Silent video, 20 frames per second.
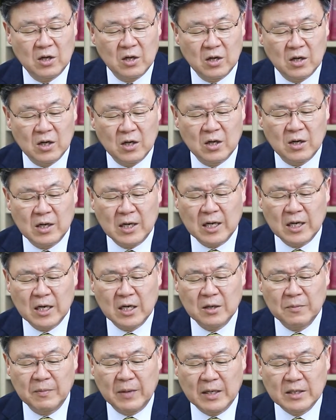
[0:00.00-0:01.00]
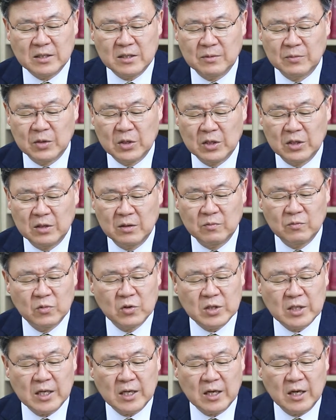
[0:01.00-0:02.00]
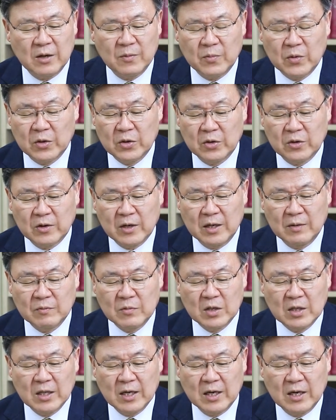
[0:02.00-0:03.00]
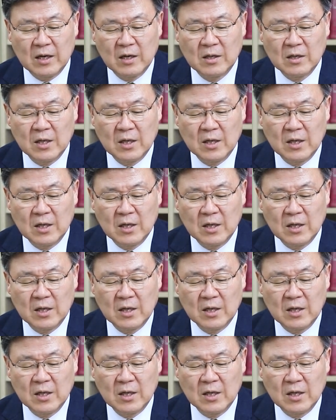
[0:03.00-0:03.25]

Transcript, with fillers: 어, 하나님 말씀을 묵상해 보려고 합니다.